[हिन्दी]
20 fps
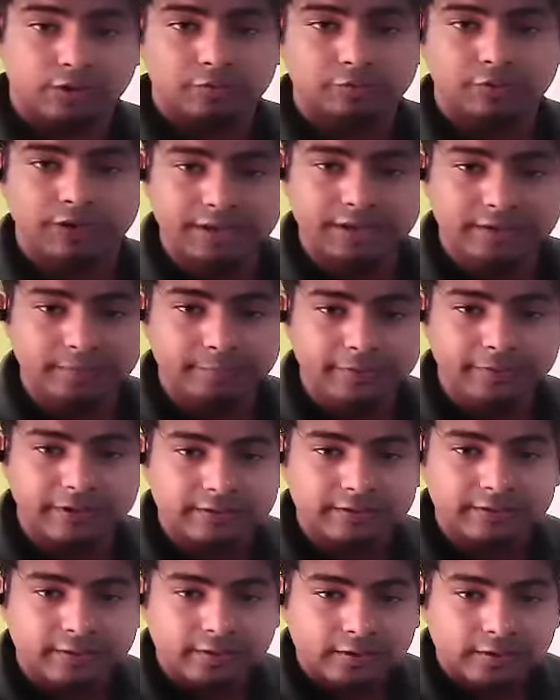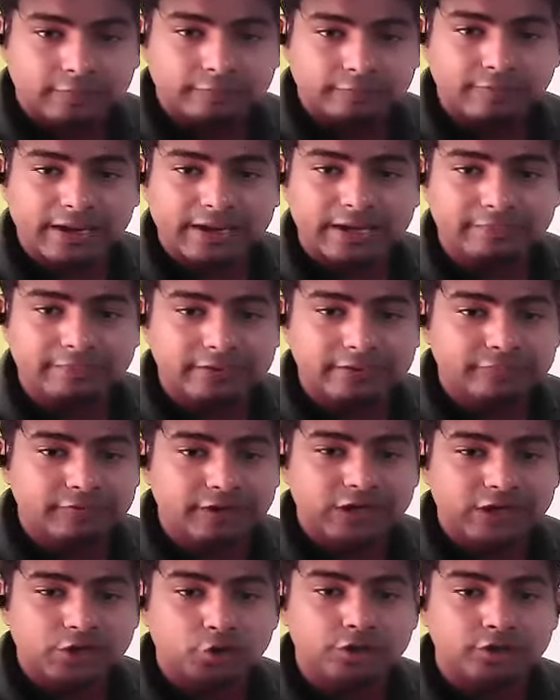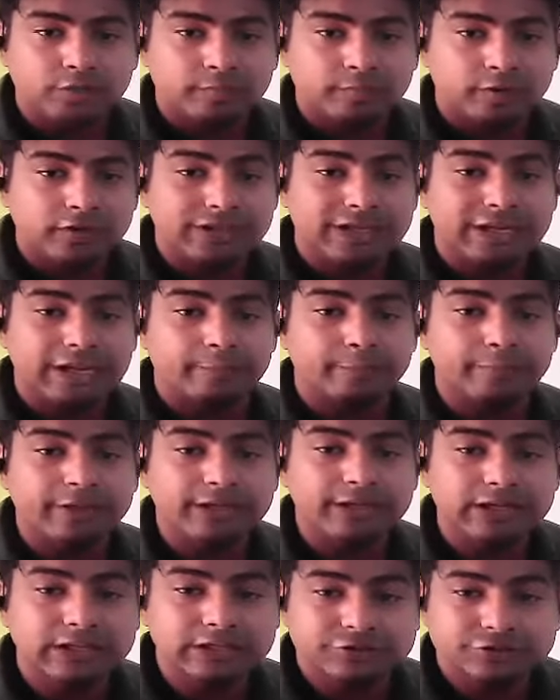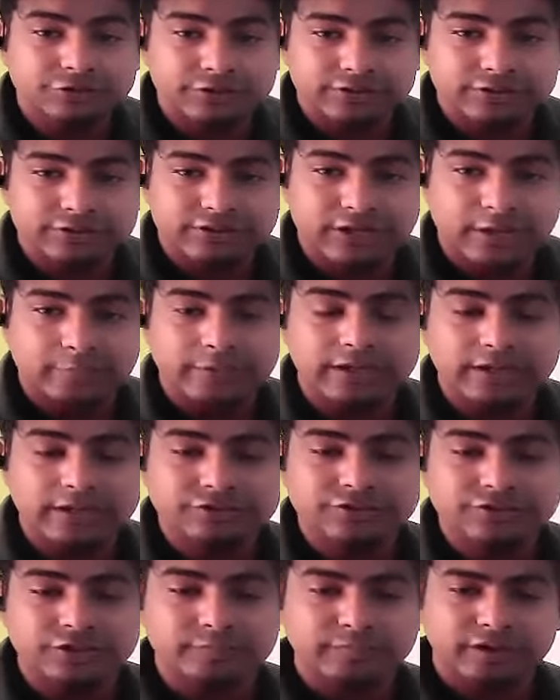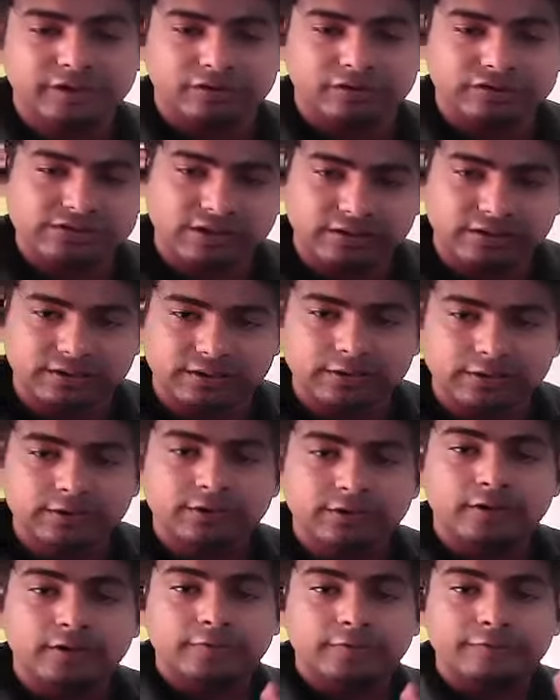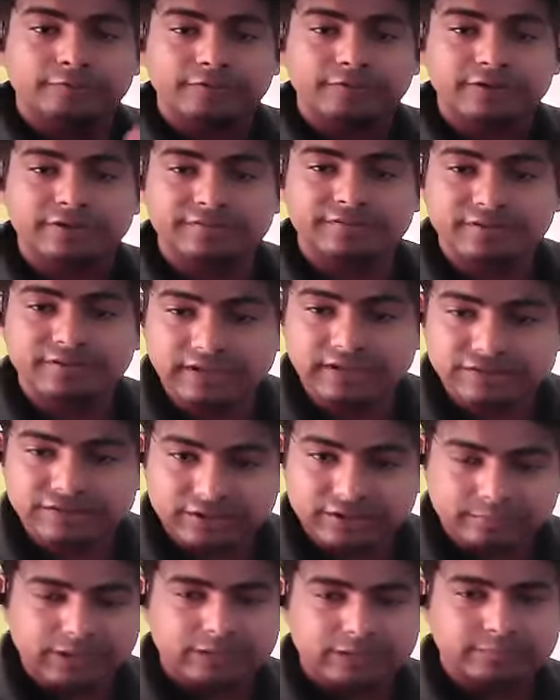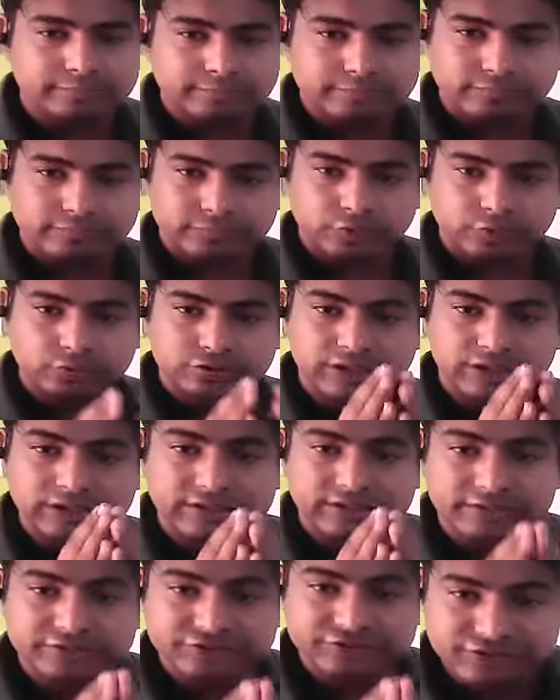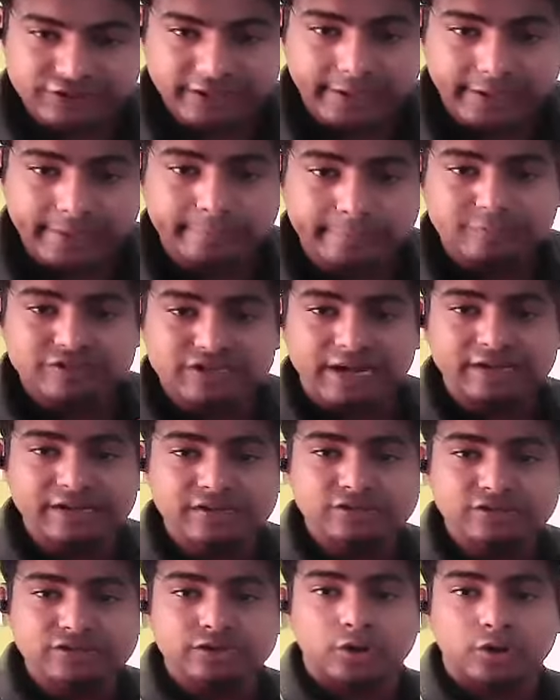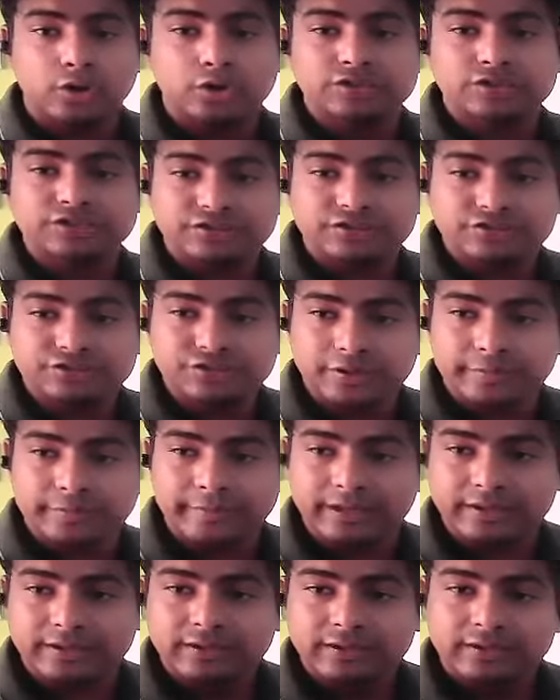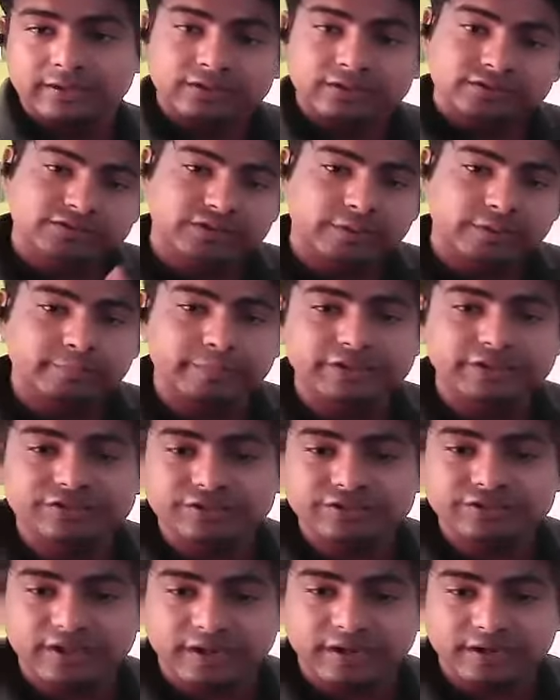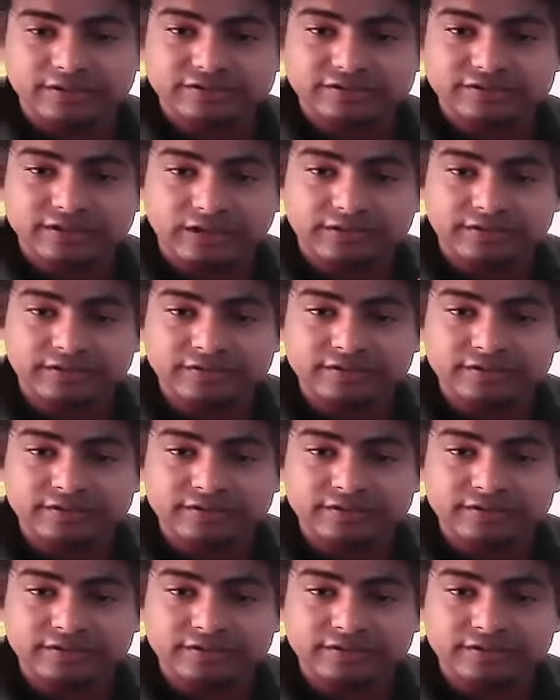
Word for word: वहीं पर whenever we are टॉकिंग अबाउट केमिकल चेंज केमिकल चेंज में क्या हुआ सर फिजिकल चेंज मतलब उसके शेप साइज और स्ट्रक्चर में सब में चेंज आएगा साथ ही